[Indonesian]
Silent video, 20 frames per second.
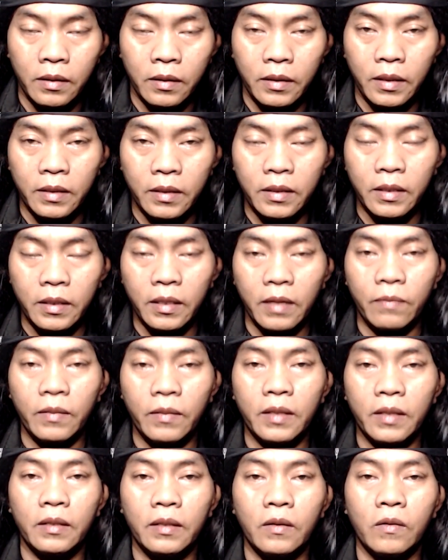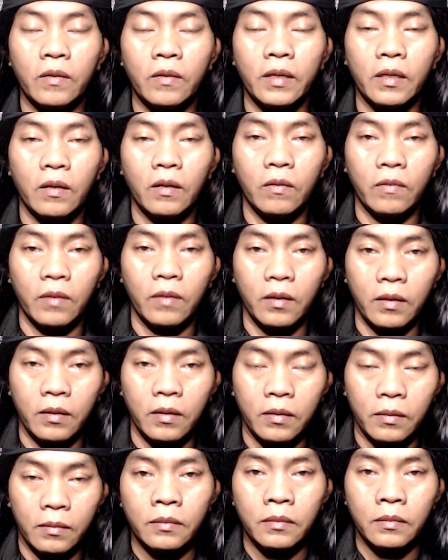yang dirahmati oleh Allah